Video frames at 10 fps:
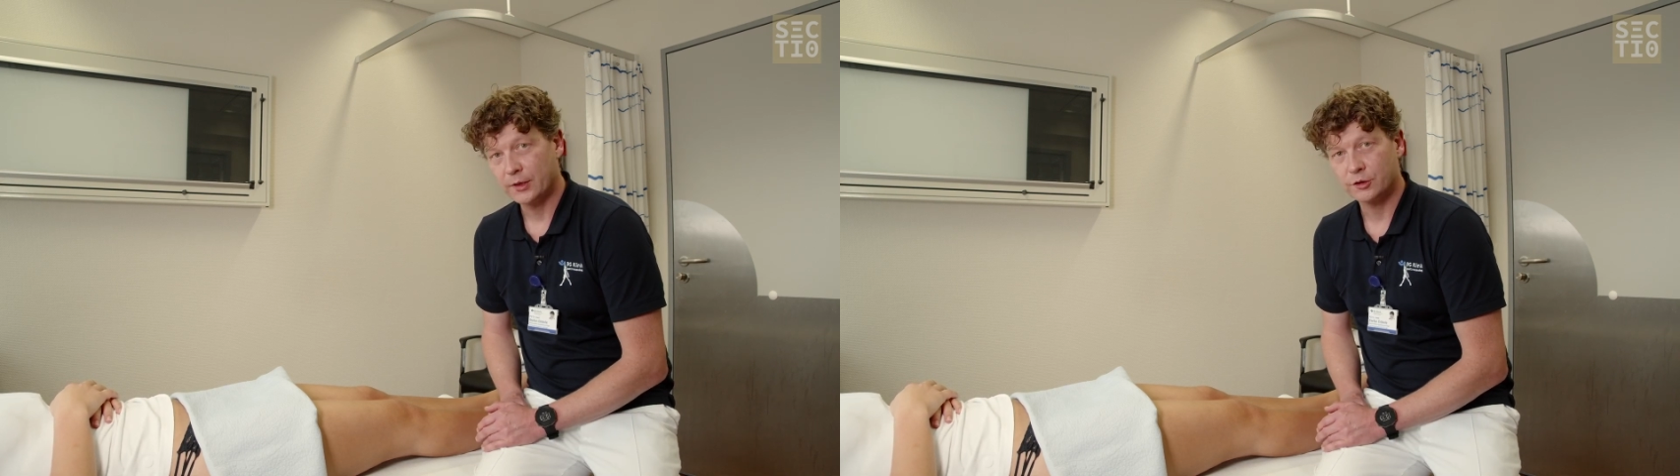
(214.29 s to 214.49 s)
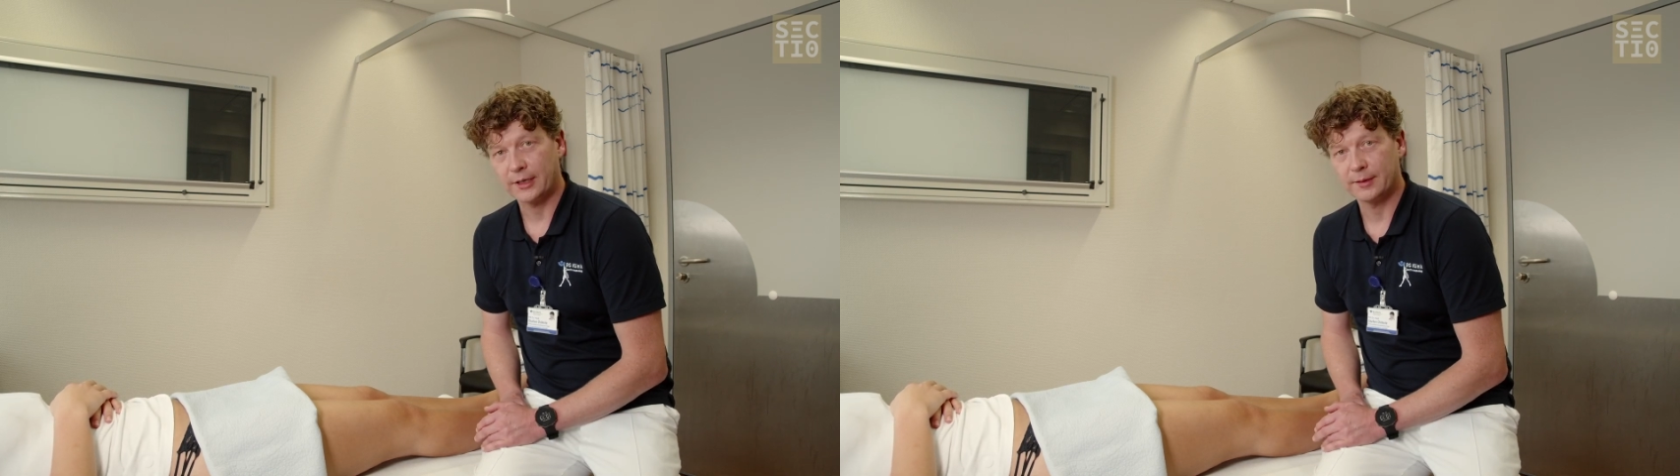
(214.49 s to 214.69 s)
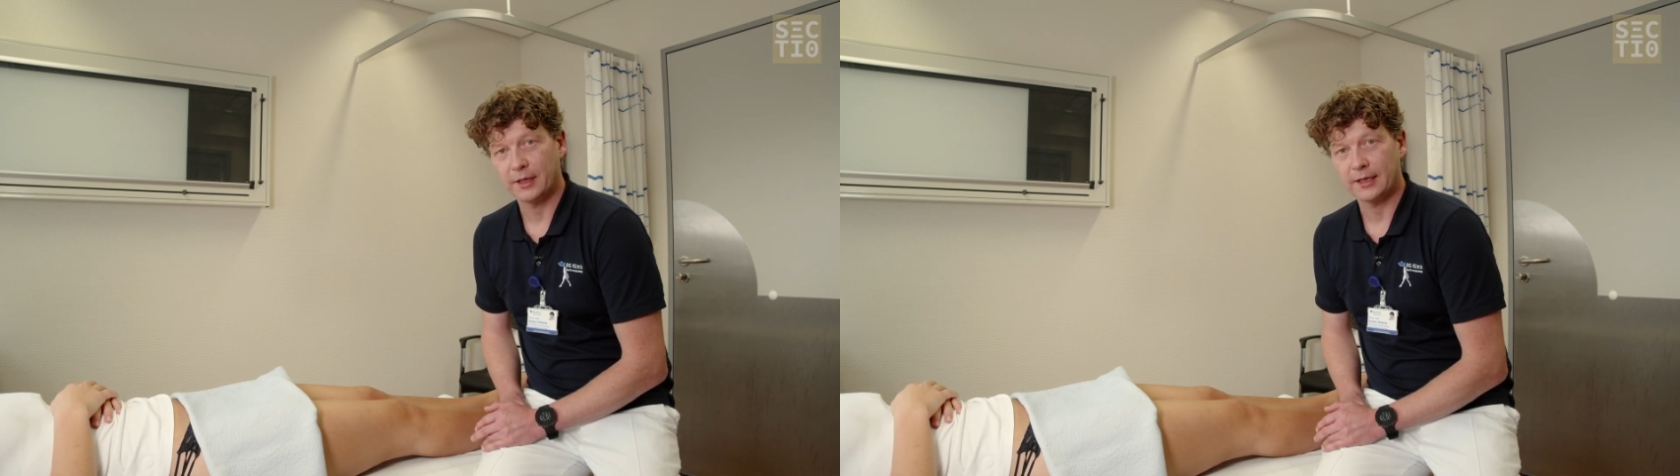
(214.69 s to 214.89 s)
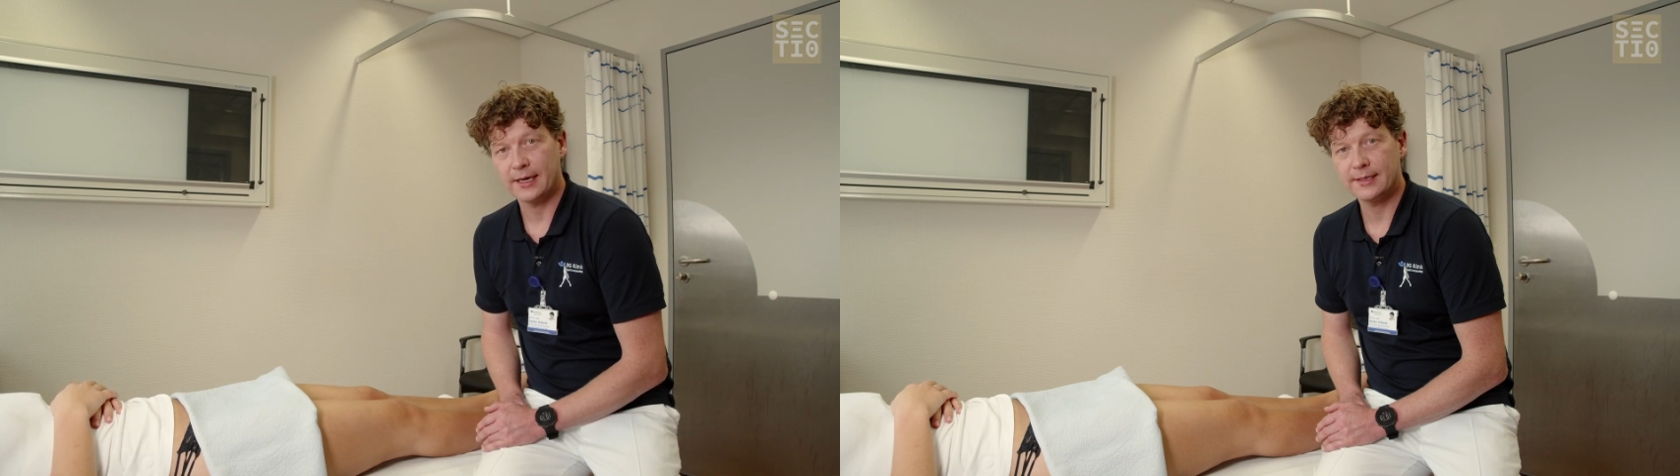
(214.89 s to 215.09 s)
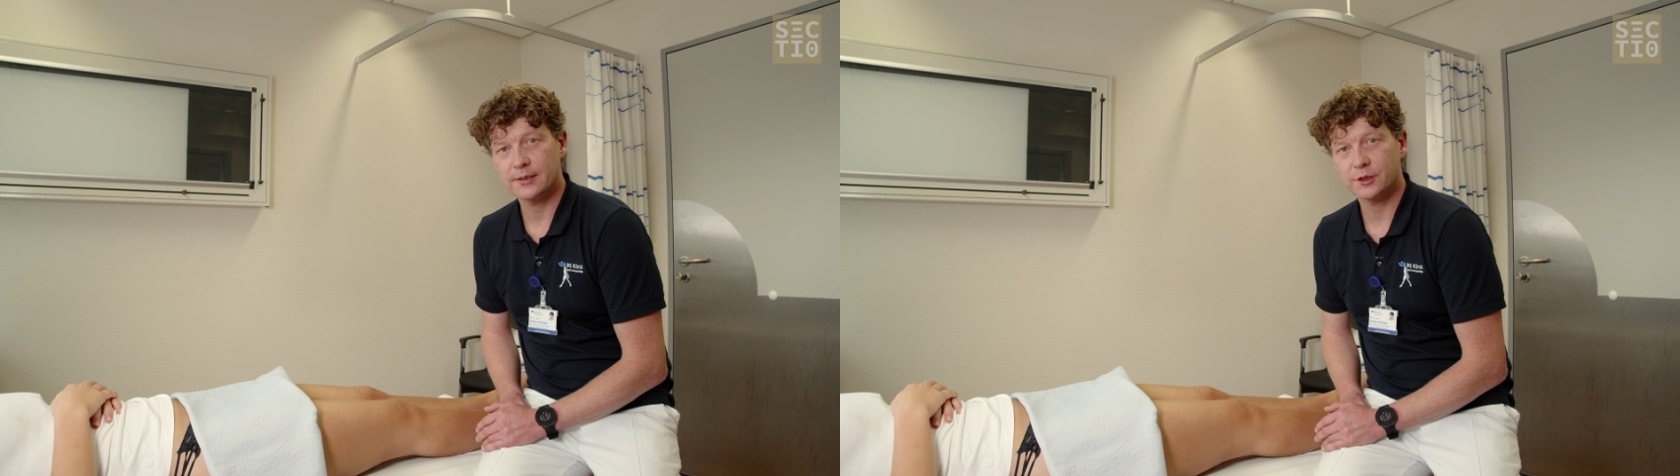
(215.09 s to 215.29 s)
Steinmann
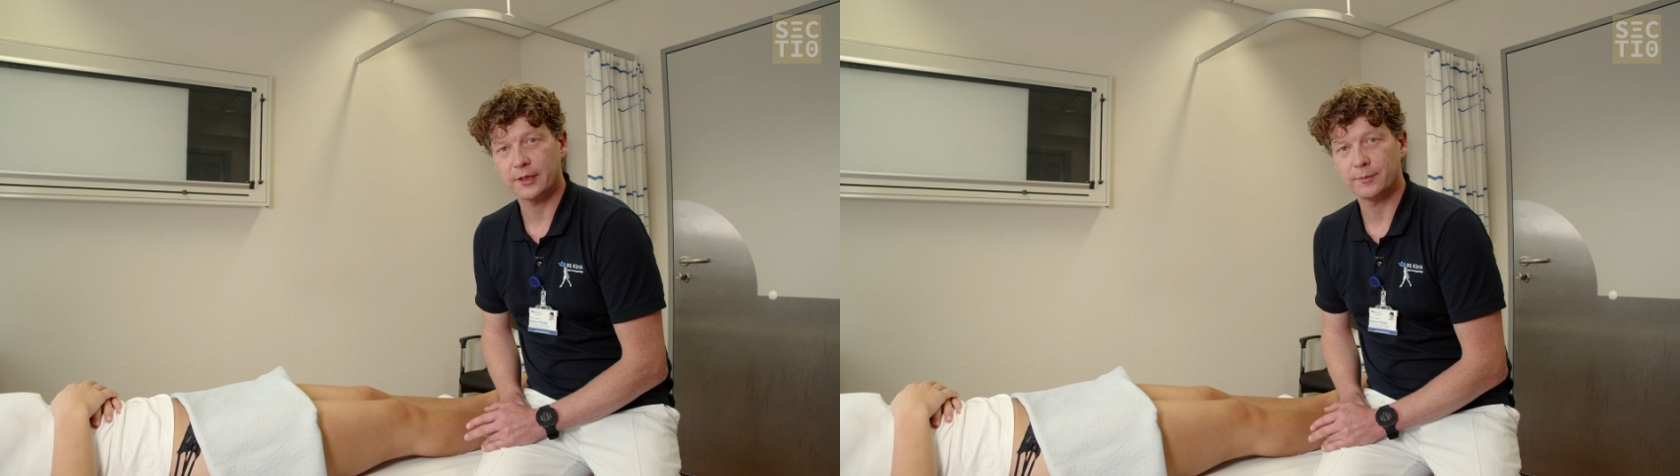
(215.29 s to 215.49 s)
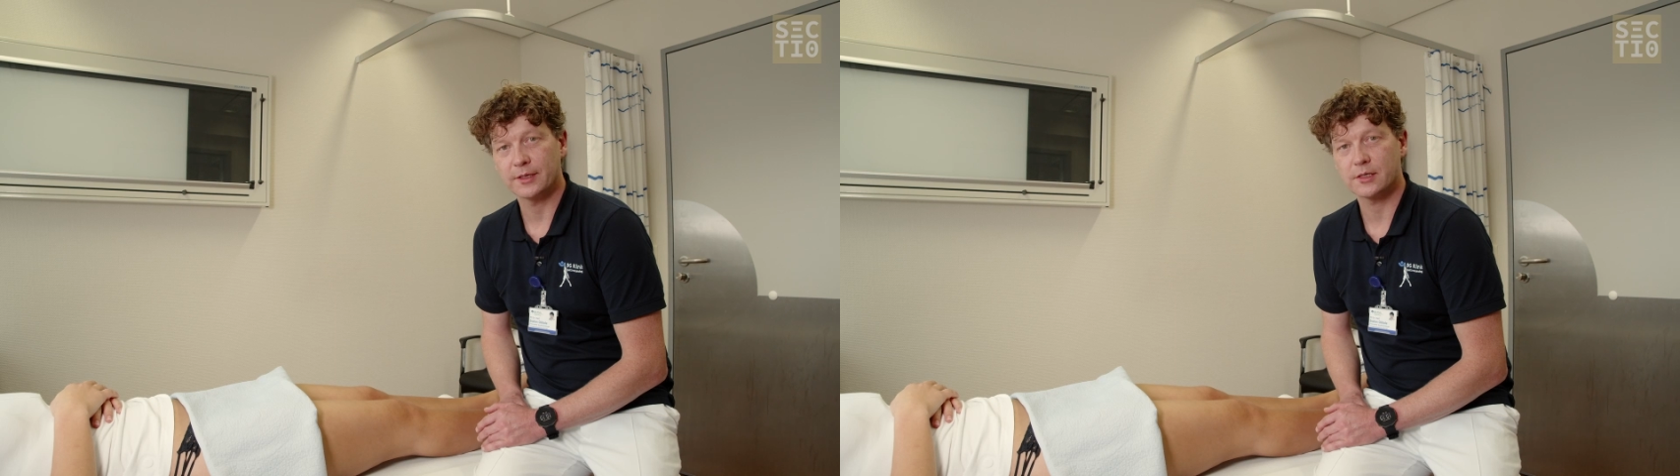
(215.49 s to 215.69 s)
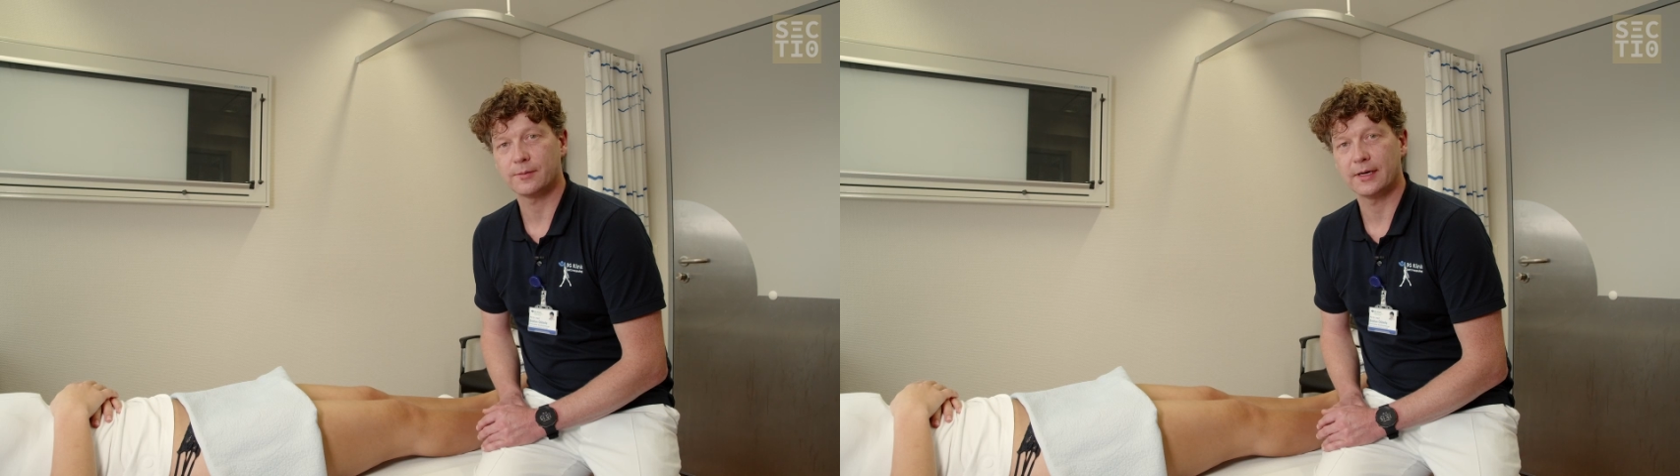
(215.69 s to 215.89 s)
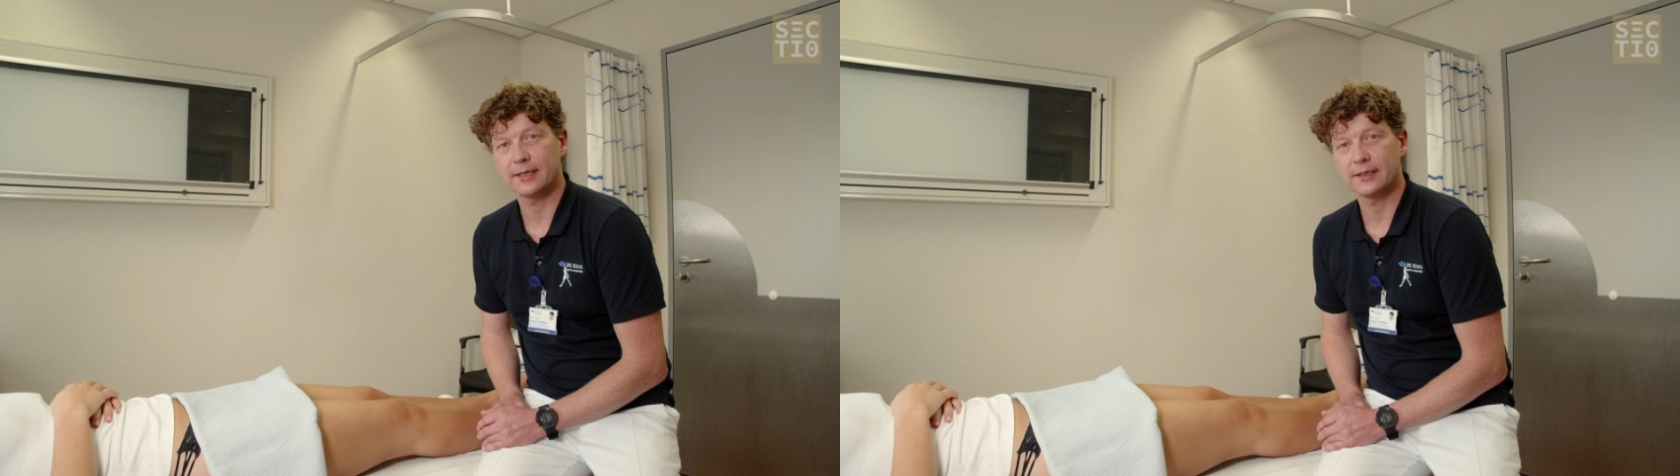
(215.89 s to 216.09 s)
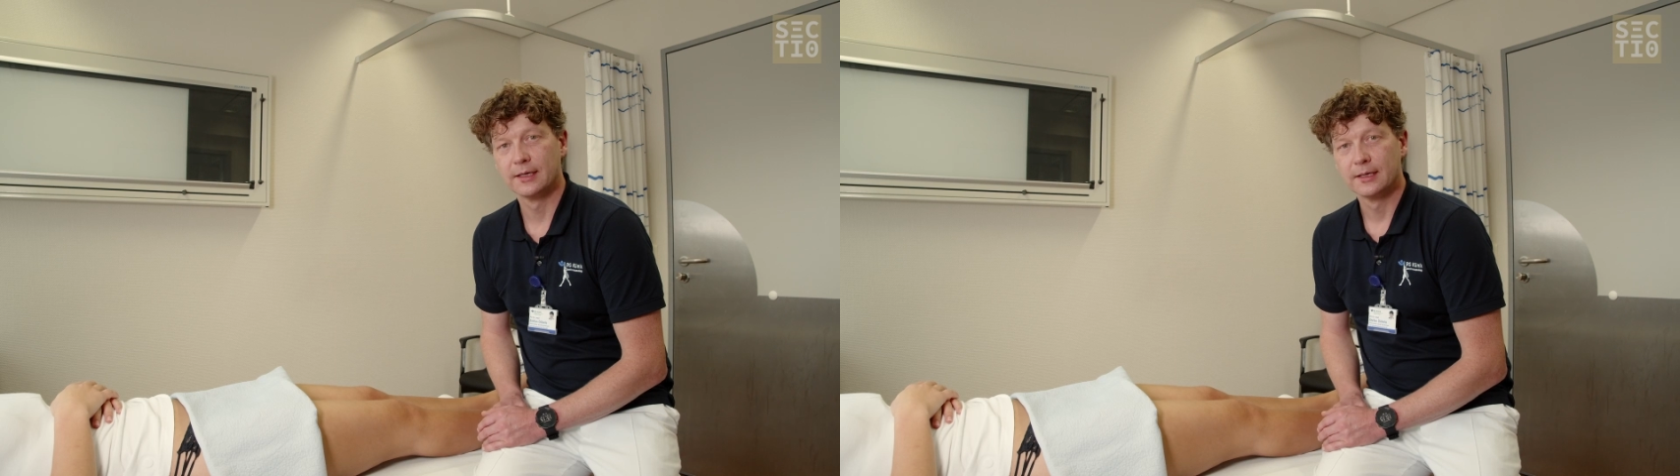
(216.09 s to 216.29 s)
1, Steinmann
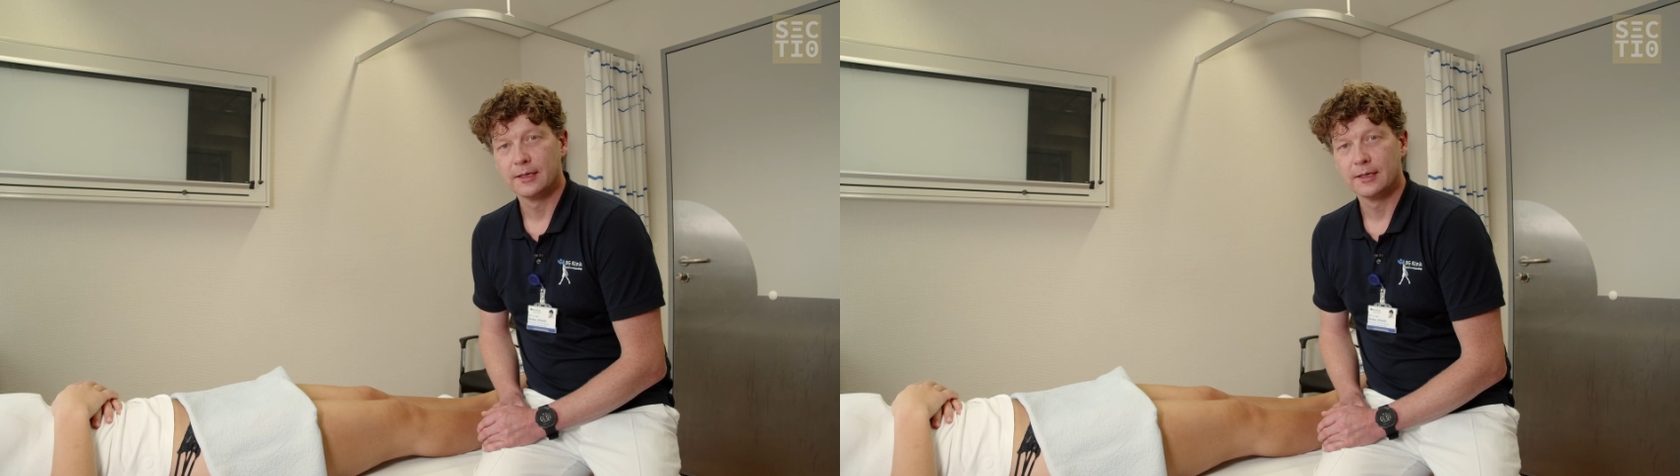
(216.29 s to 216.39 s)
2